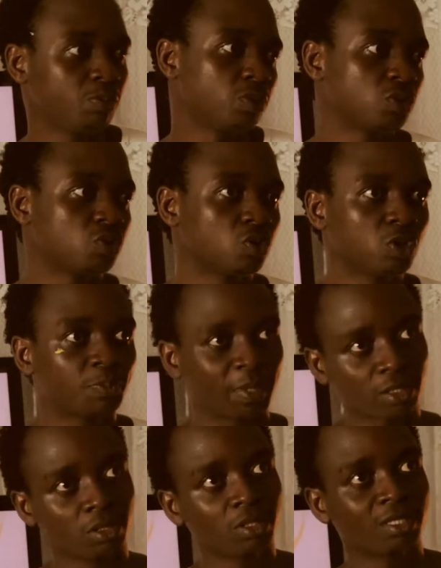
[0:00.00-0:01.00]
une bonne chose parce
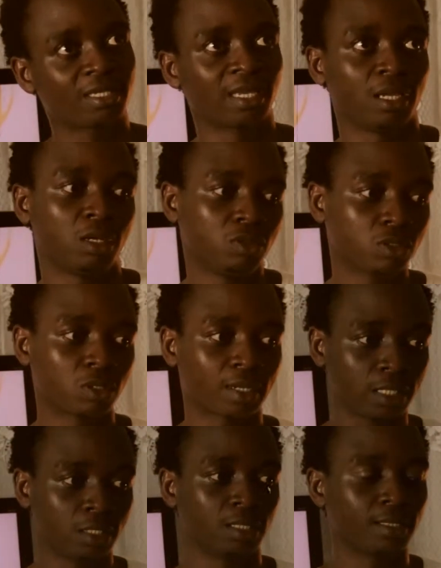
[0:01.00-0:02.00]
que c'est un autre
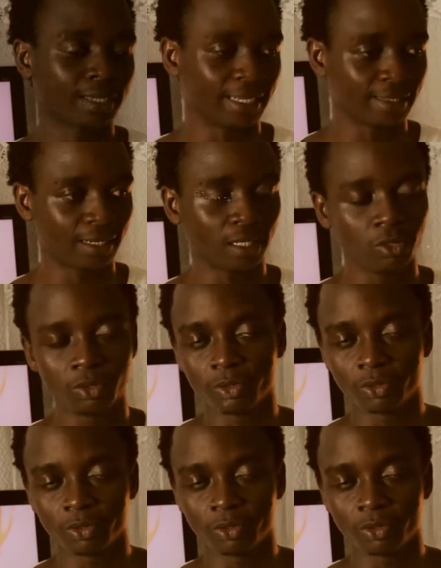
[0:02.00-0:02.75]
canal